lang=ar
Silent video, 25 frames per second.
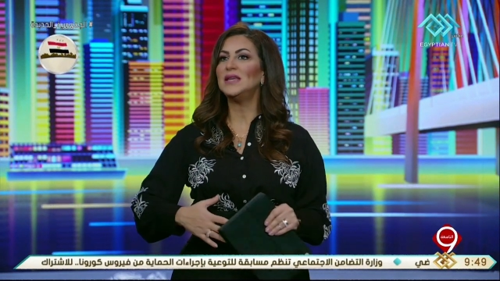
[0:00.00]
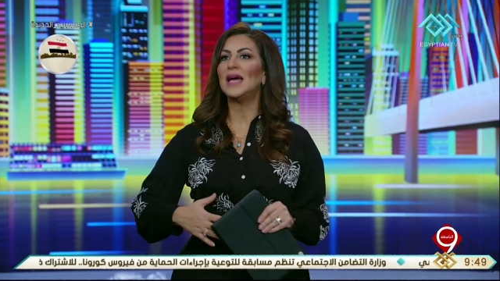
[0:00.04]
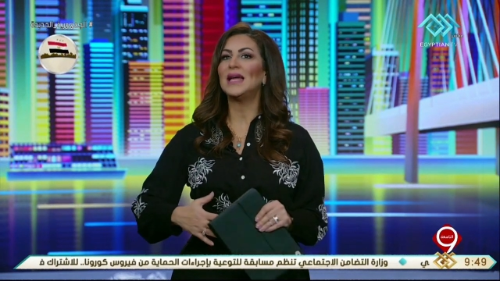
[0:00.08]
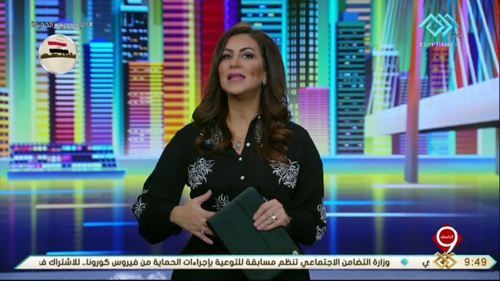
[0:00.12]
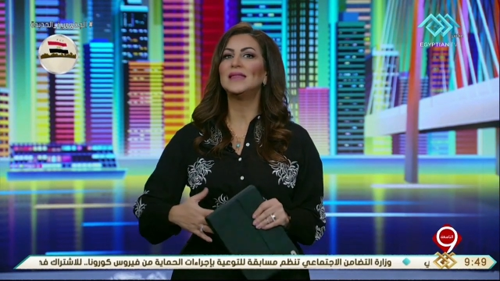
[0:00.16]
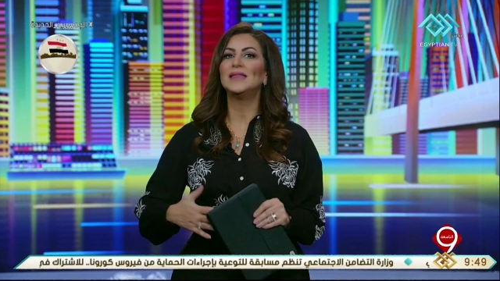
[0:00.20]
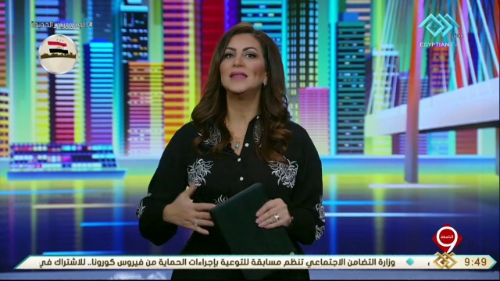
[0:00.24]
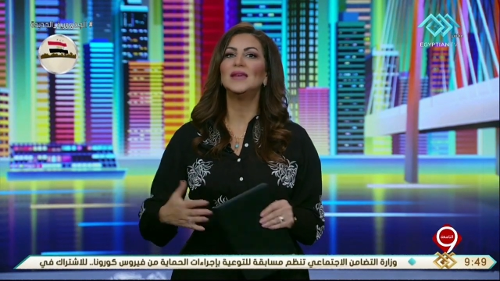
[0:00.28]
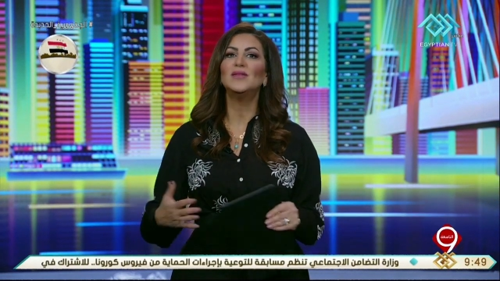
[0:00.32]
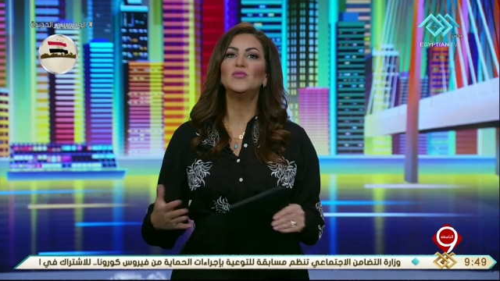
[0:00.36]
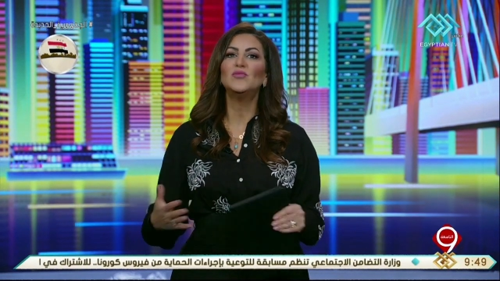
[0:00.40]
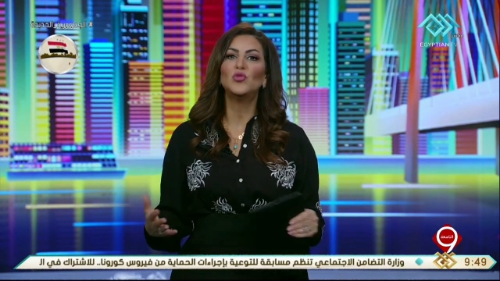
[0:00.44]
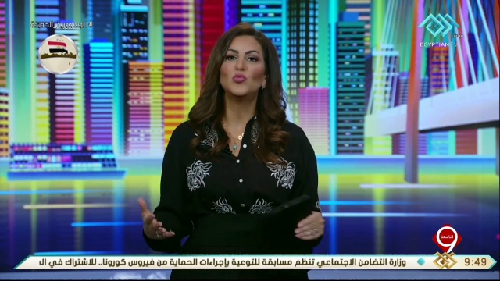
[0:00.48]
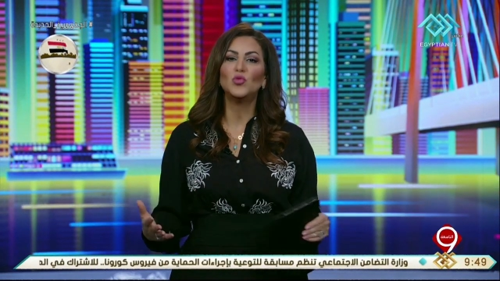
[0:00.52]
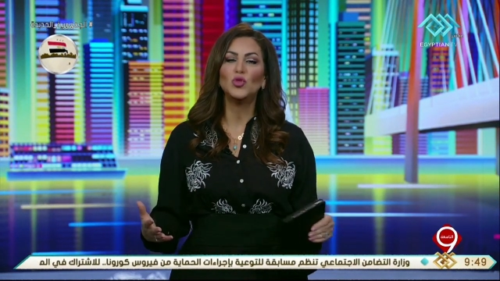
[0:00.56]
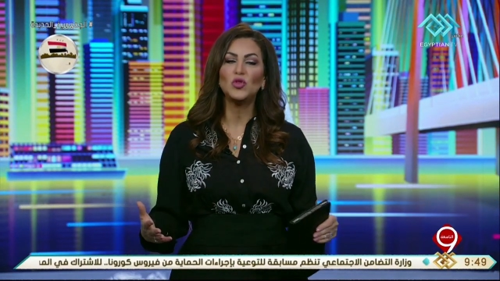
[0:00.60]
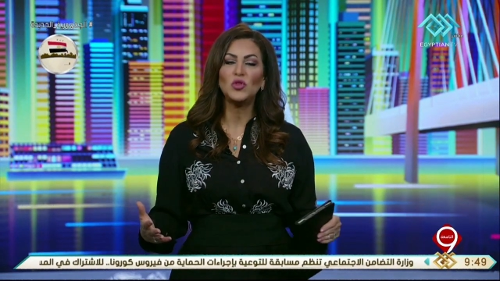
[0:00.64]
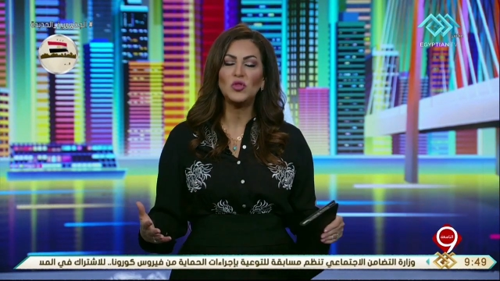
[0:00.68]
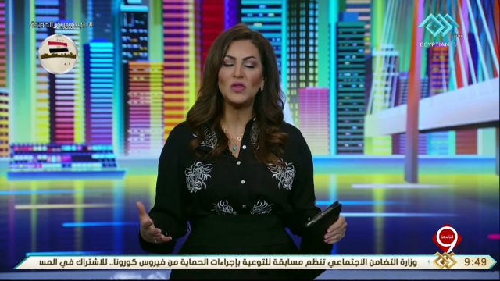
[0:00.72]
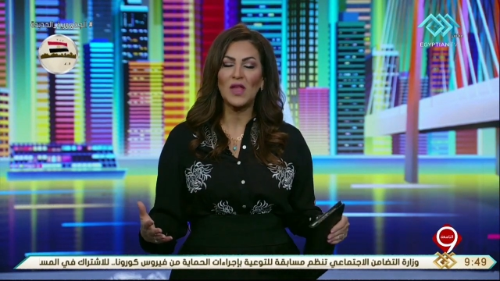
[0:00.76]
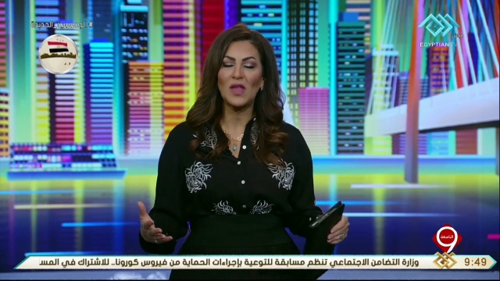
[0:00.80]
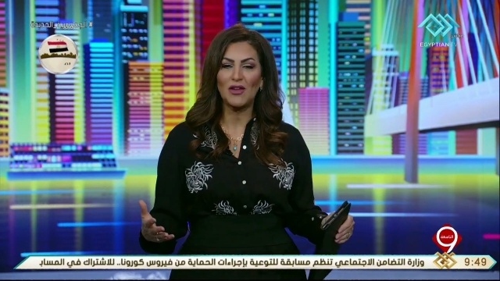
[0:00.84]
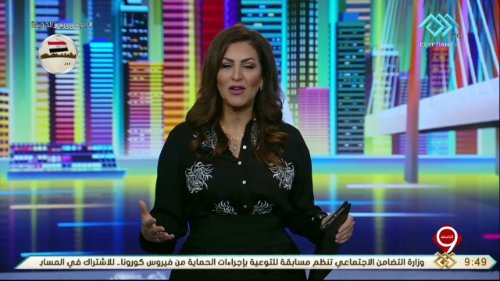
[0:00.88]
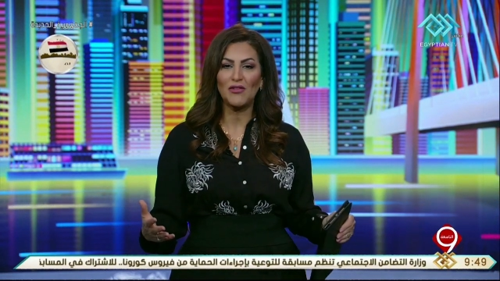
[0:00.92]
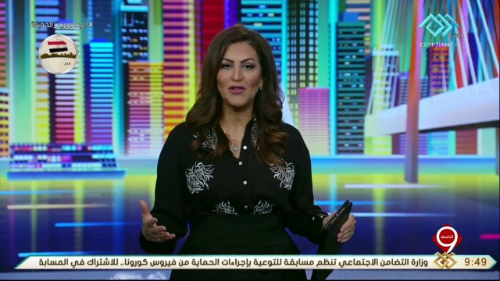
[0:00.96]
يقدموا
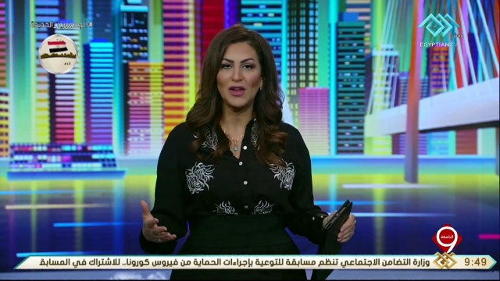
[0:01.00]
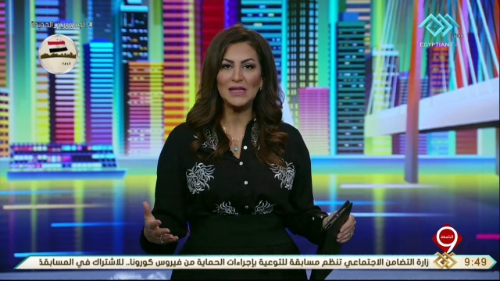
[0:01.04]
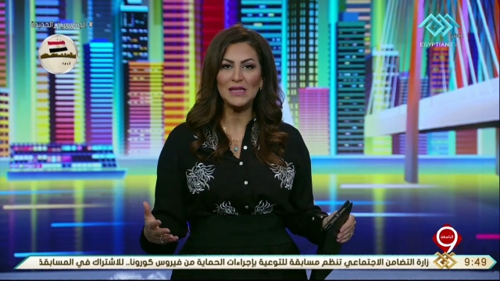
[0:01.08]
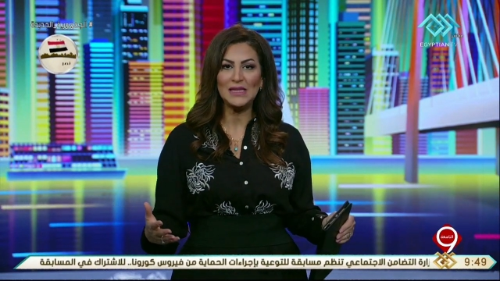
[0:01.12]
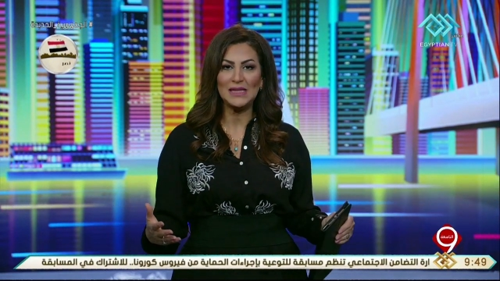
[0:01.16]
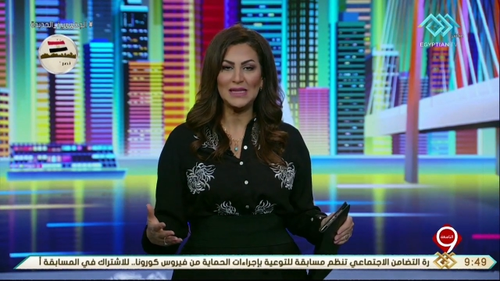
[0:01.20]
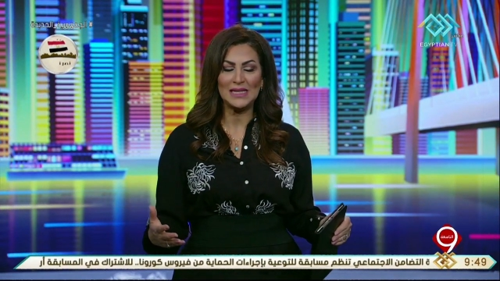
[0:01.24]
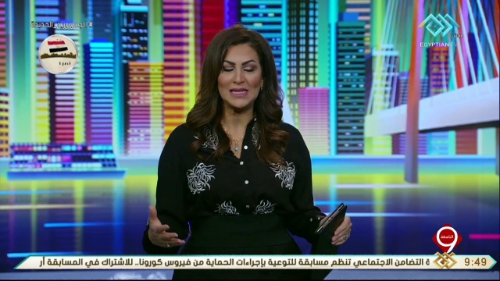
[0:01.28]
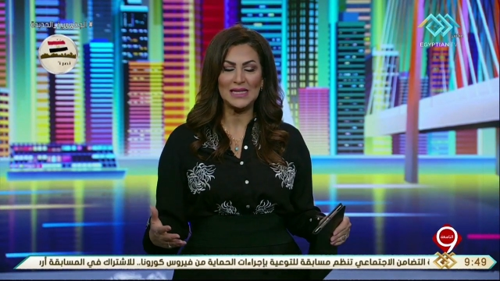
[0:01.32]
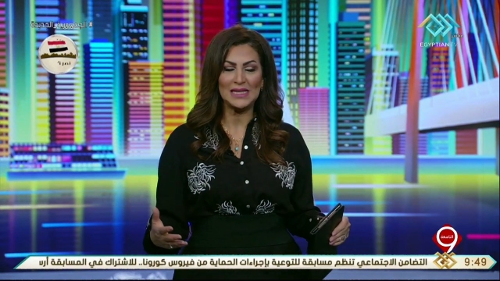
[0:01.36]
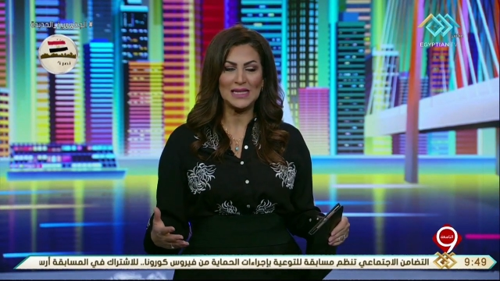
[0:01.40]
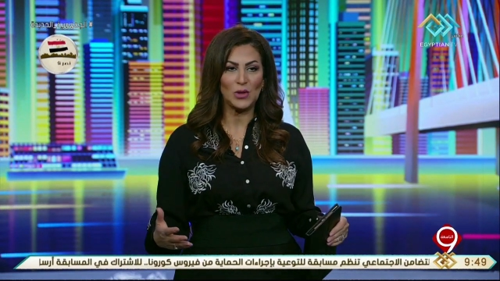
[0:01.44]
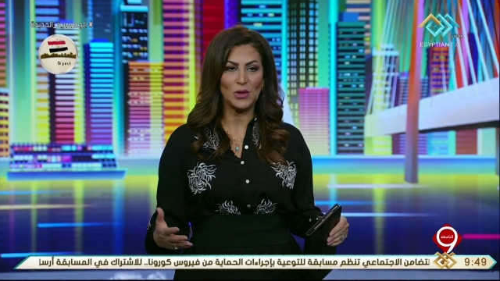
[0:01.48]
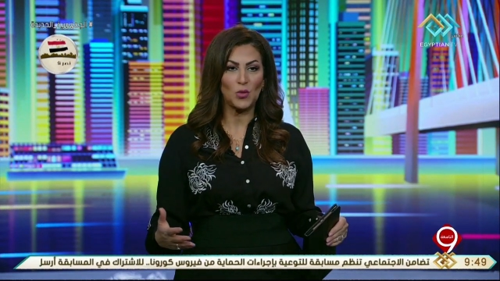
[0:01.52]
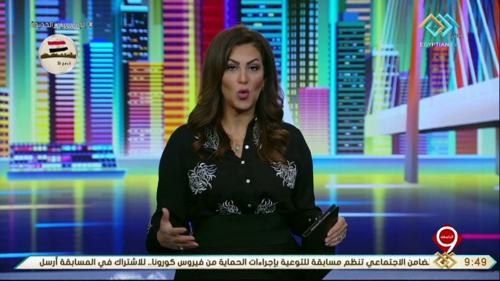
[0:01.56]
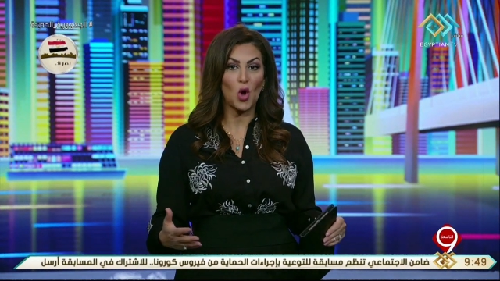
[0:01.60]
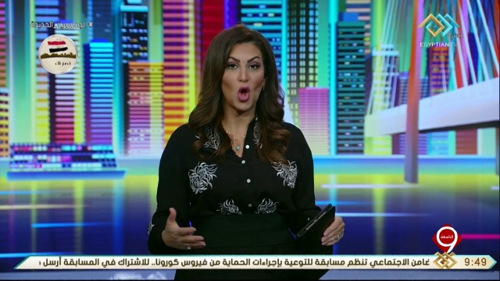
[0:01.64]
منتج فني